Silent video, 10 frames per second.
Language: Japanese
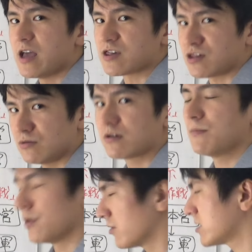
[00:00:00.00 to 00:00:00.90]
え死ぬか
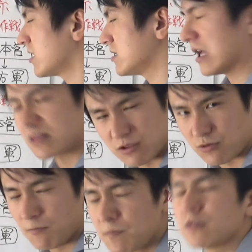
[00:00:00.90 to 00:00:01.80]
病気かになった
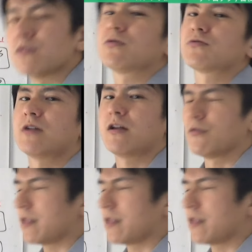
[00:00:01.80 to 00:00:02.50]
ということなの